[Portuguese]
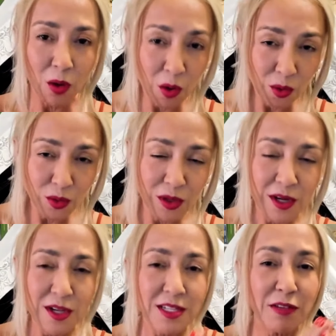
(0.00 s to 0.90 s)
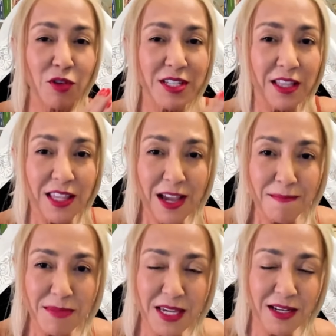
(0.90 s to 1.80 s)
ou se você tem
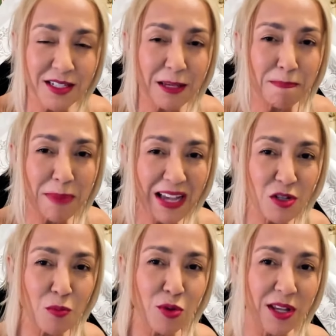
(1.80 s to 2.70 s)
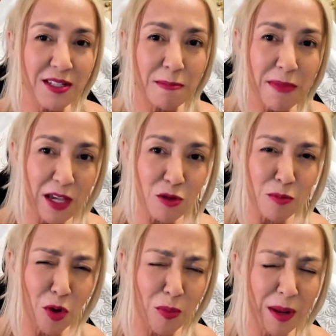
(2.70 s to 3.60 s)
amigas que passam por esse
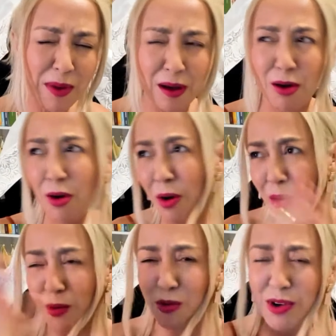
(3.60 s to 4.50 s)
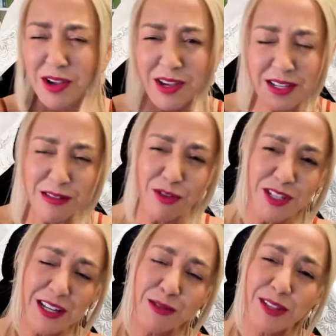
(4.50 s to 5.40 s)
mesmo problema, ou se
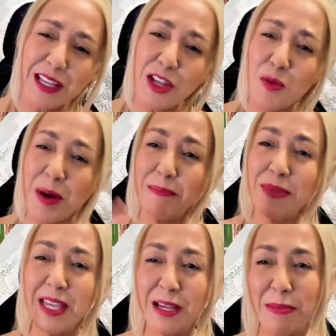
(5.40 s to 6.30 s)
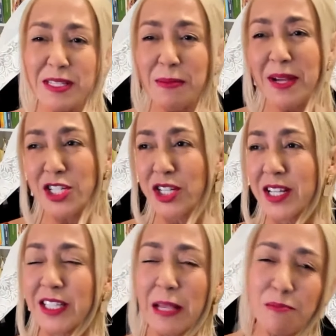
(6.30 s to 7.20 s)
você não tem nenhuma amiga, mas
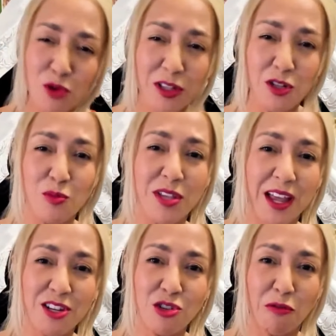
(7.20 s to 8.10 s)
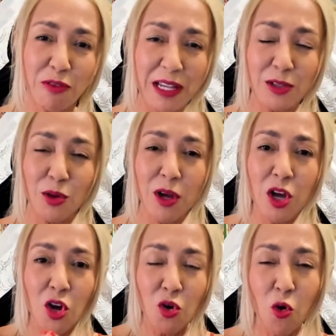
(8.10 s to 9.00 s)
imagina que tem muitas mulheres sofrendo
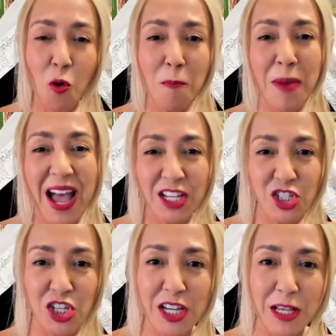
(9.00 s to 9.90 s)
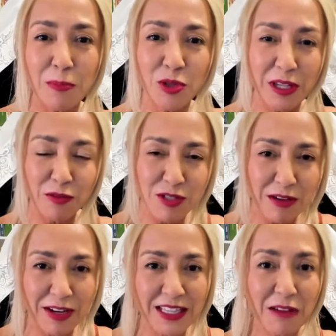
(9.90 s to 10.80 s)
compartilha, porque
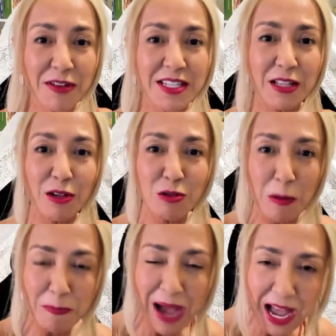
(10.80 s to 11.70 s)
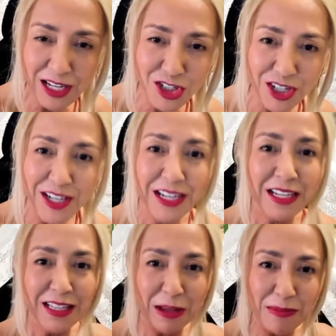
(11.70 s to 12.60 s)
você vai estar tá fazendo a sua parte,
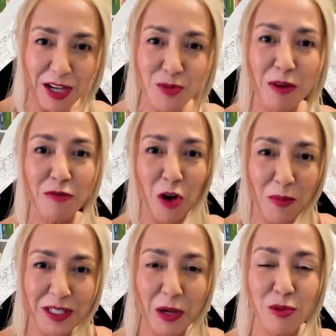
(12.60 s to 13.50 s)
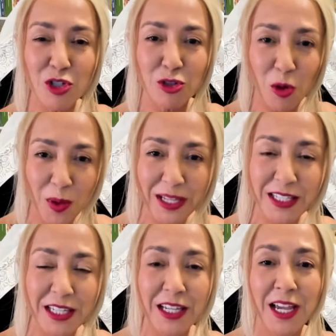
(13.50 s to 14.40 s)
da mesma forma que eu estou
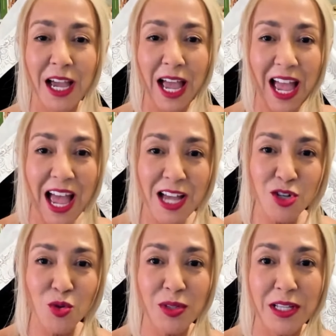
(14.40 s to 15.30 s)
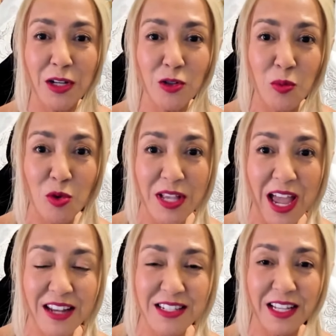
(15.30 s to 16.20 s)
aqui ajudando
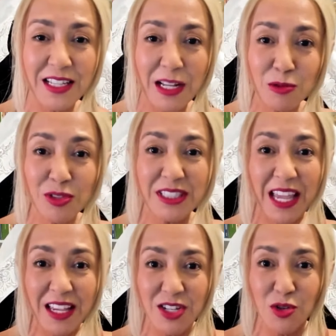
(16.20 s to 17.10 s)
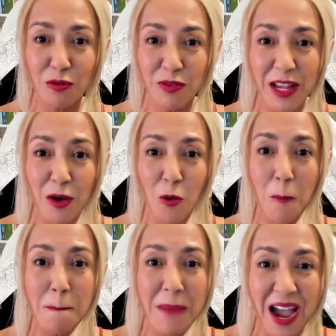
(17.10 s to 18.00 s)
mulheres a não ter que sofrer com
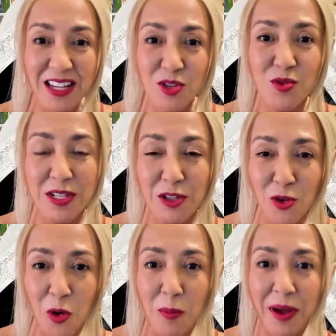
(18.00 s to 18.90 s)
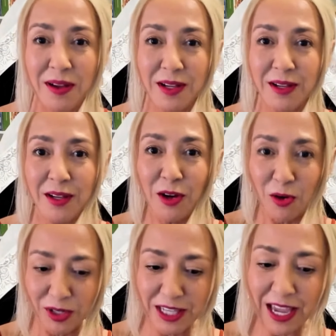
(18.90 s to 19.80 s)
mais um sintoma.
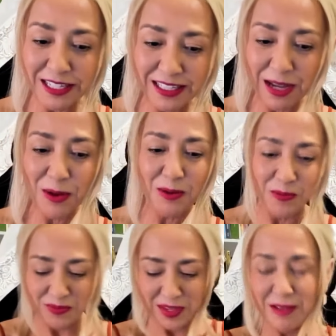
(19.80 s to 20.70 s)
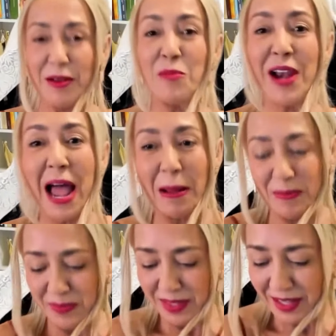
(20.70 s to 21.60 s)
Ok? Então, vamos lá.